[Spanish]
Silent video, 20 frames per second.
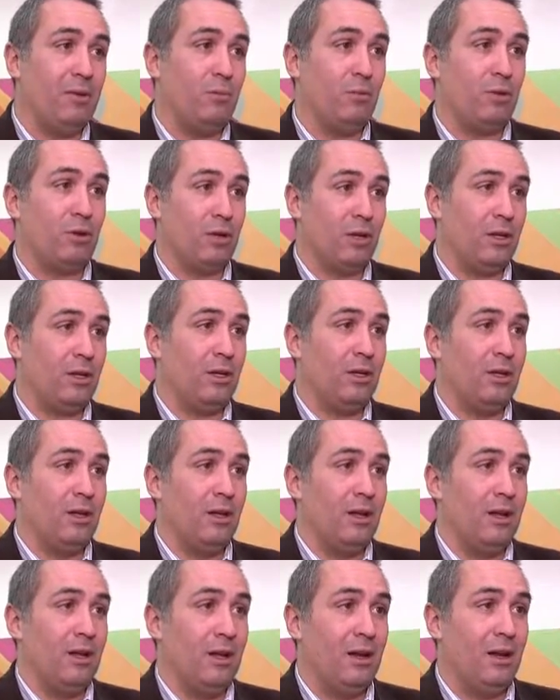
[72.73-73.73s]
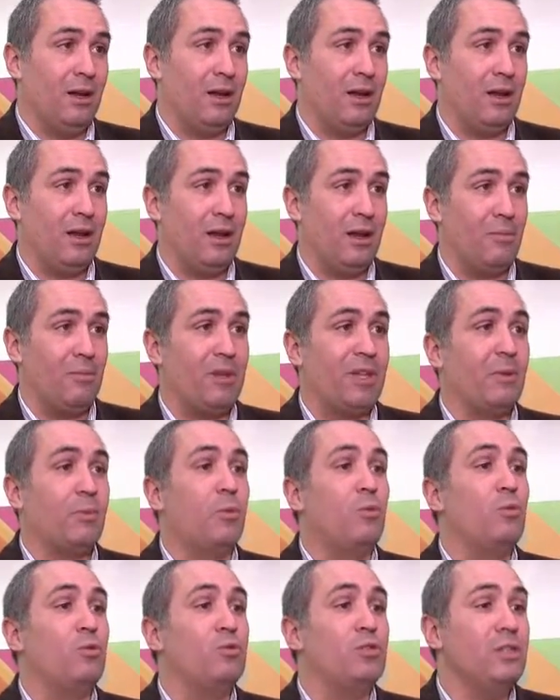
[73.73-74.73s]
porque eh, le
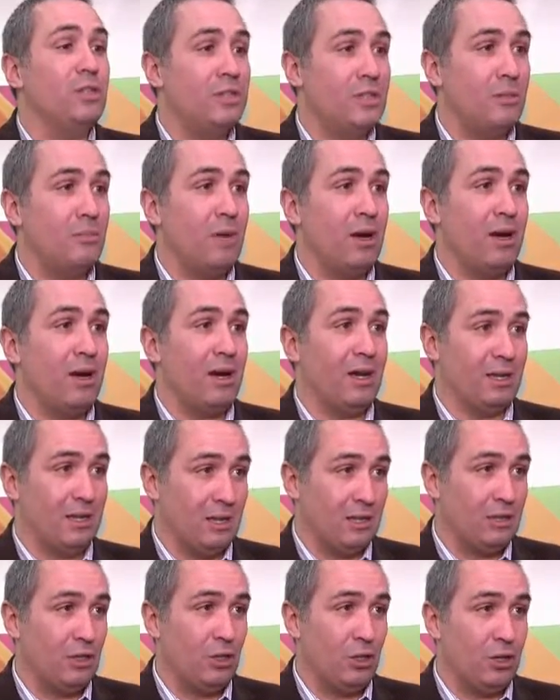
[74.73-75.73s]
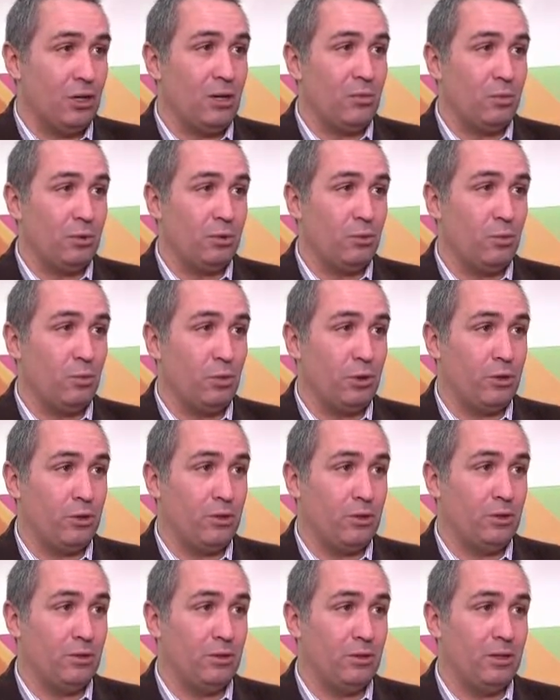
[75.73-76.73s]
prestamos muchísima atención al
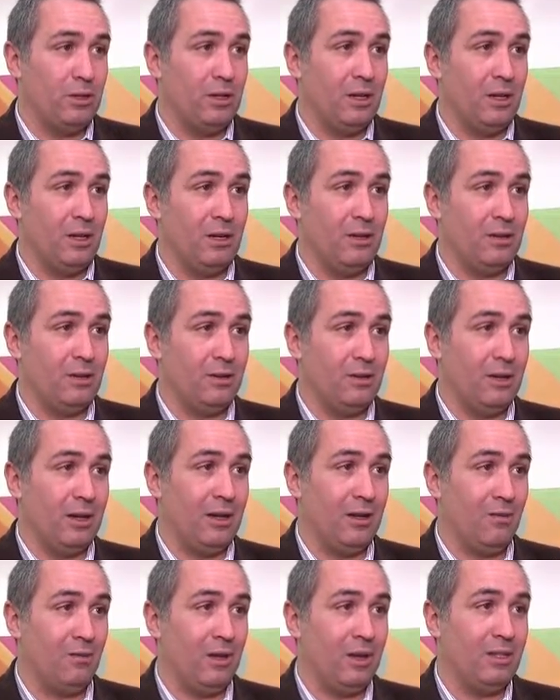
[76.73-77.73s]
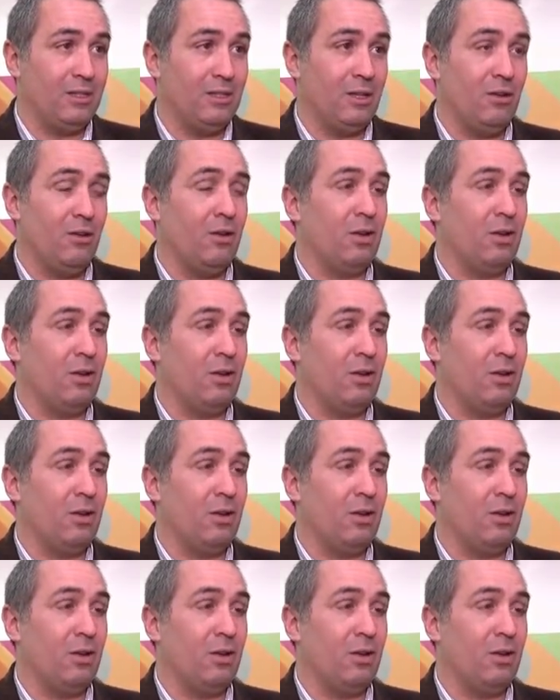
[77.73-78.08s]
presupuesto, ¿eh? a diferencia de lo